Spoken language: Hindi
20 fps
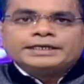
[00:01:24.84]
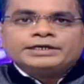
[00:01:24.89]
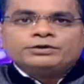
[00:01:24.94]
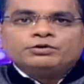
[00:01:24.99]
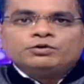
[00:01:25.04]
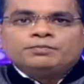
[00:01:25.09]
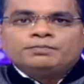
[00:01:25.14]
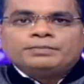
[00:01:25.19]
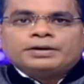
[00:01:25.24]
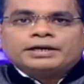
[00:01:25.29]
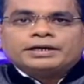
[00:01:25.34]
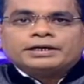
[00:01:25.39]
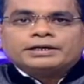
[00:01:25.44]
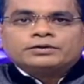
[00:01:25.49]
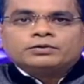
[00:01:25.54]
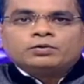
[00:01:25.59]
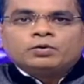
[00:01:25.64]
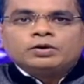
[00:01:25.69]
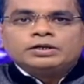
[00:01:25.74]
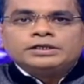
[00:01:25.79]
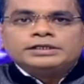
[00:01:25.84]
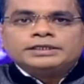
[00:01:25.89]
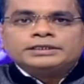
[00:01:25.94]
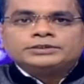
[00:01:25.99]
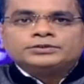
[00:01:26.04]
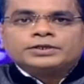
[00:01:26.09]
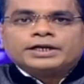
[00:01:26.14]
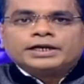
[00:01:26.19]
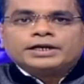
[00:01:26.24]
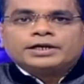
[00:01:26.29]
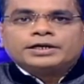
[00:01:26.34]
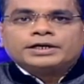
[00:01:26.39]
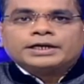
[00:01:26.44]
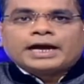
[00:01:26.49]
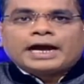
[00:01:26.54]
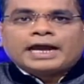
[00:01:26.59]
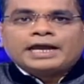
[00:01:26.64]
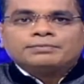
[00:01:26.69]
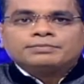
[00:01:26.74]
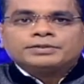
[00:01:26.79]
के रूप में कोहली ने जो रिकॉर्ड
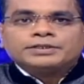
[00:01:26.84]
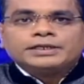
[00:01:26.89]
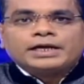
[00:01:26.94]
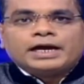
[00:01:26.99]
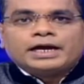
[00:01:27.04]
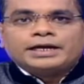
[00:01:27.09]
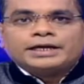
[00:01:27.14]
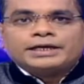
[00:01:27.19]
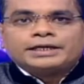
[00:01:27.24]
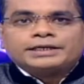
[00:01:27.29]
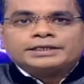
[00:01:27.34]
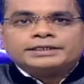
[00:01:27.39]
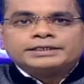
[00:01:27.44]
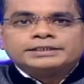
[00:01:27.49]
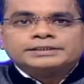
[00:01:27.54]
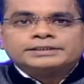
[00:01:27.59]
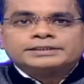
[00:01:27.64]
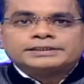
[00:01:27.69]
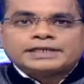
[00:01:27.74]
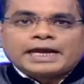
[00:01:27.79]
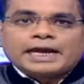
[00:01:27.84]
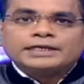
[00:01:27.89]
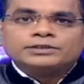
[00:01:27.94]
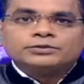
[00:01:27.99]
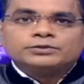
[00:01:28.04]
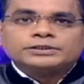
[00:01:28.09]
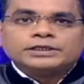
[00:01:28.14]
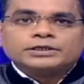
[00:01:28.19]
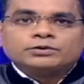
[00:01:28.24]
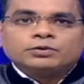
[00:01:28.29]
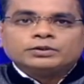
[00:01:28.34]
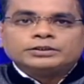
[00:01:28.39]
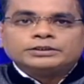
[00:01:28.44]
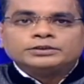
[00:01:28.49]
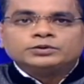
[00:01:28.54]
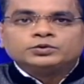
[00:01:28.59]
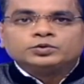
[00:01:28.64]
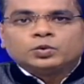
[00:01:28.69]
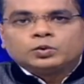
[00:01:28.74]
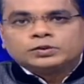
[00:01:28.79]
कायम किया है शायद उसे कोई
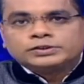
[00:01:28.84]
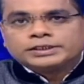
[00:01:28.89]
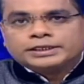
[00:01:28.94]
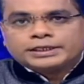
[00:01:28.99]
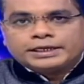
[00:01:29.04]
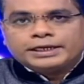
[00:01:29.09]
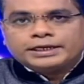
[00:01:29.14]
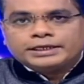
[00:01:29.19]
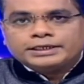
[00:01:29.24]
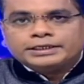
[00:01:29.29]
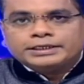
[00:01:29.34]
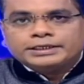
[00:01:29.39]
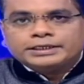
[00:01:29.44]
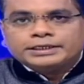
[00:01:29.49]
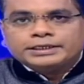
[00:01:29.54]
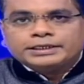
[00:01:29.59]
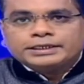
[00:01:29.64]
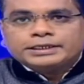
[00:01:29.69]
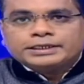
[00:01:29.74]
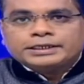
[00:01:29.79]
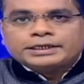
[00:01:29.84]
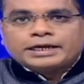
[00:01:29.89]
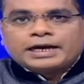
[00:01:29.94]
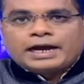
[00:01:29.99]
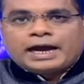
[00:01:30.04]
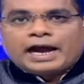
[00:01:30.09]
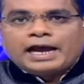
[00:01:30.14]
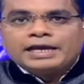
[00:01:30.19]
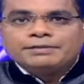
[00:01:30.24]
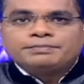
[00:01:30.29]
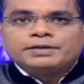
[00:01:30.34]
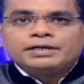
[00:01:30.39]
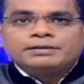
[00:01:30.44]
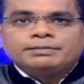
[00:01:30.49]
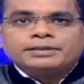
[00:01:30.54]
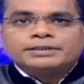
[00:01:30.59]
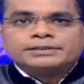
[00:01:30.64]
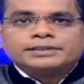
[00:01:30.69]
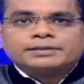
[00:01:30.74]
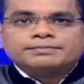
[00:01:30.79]
तोड़ सके आईपीएल
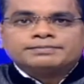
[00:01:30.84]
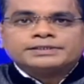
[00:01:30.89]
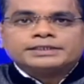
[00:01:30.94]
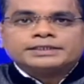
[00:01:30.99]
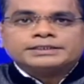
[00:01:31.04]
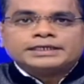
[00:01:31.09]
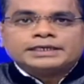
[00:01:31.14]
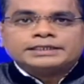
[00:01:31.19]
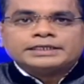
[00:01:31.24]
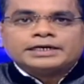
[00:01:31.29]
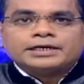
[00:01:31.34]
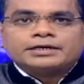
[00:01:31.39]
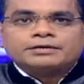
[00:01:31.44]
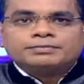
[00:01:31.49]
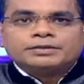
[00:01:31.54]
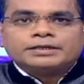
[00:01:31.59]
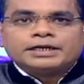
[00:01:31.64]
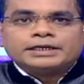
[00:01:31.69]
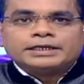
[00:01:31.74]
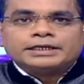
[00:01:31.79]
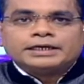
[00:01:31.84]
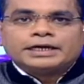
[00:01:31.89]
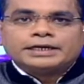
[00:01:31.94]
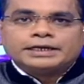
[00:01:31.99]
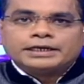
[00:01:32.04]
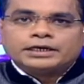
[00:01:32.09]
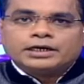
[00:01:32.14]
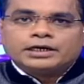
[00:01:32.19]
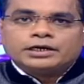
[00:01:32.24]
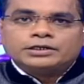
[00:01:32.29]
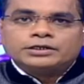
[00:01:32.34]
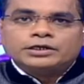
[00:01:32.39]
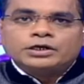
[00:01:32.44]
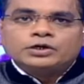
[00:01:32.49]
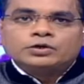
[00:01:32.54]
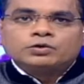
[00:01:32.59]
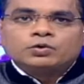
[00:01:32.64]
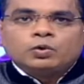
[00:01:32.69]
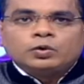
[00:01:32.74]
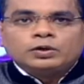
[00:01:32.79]
में सबसे ज्यादा रन बनाने का रिकॉर्ड
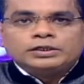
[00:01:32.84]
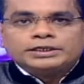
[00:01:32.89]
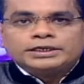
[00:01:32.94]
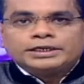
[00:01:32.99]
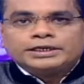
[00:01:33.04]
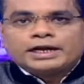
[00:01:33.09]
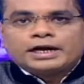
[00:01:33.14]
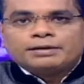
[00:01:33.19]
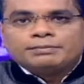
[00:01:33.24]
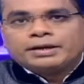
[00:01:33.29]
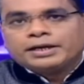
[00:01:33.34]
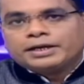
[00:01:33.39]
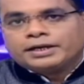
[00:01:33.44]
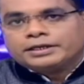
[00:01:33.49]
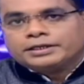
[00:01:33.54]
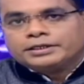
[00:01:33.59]
कोहली के नाम है